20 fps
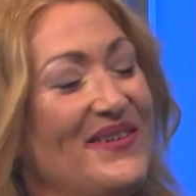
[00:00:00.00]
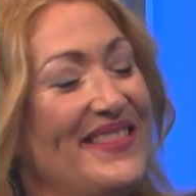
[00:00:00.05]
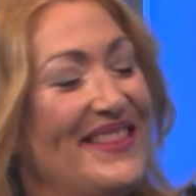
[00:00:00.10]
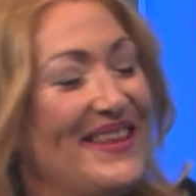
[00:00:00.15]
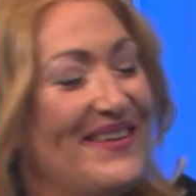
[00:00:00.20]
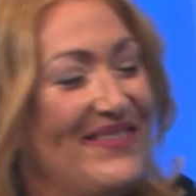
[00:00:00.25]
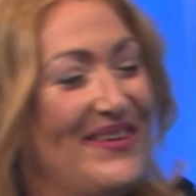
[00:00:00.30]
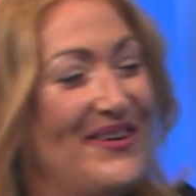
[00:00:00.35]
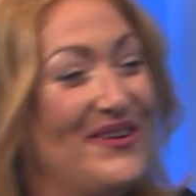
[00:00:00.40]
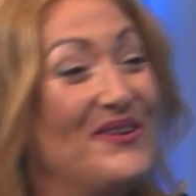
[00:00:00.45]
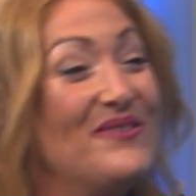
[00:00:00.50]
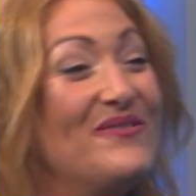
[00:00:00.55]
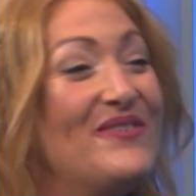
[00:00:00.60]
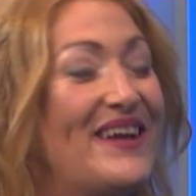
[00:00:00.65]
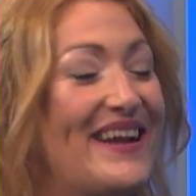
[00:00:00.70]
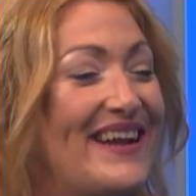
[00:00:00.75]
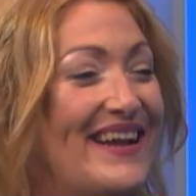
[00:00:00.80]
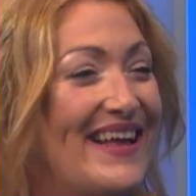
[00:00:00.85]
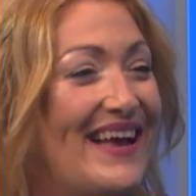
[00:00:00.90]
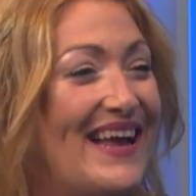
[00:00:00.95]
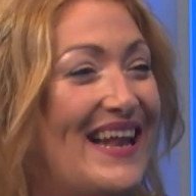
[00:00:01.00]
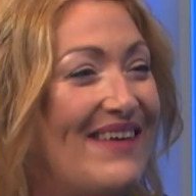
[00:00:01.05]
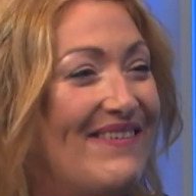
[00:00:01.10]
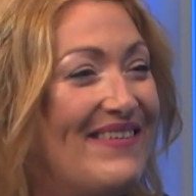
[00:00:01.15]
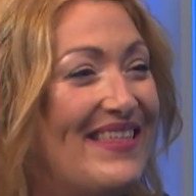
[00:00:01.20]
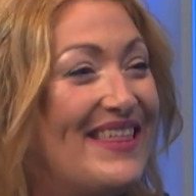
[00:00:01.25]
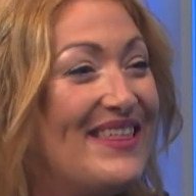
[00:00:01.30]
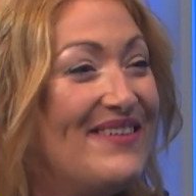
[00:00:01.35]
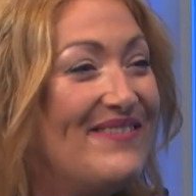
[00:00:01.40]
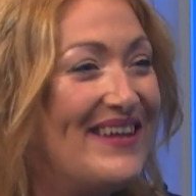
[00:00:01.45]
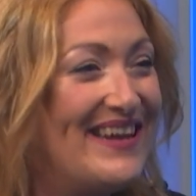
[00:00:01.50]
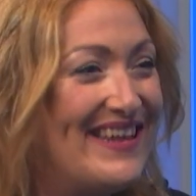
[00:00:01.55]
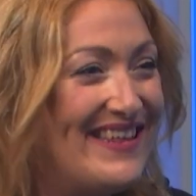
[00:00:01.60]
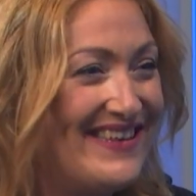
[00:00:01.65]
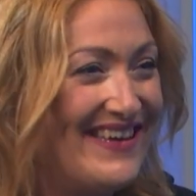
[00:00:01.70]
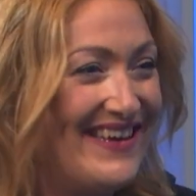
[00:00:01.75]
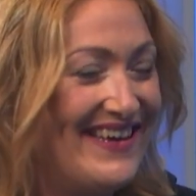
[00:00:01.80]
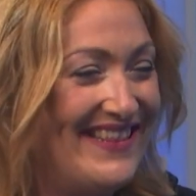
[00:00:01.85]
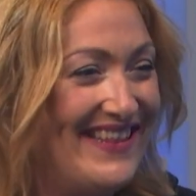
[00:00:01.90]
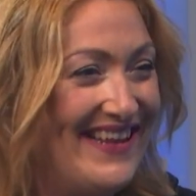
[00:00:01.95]
cuéntame, ¿cómo arranca la vida de
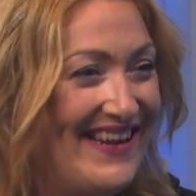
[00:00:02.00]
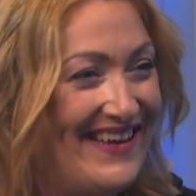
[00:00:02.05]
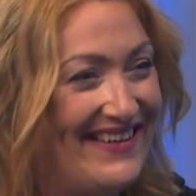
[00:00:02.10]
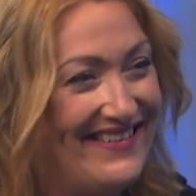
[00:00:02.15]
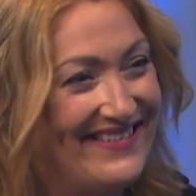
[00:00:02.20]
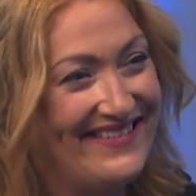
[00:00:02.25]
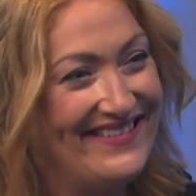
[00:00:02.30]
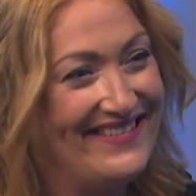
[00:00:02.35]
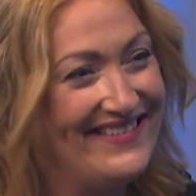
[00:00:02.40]
Vanessa Catalá?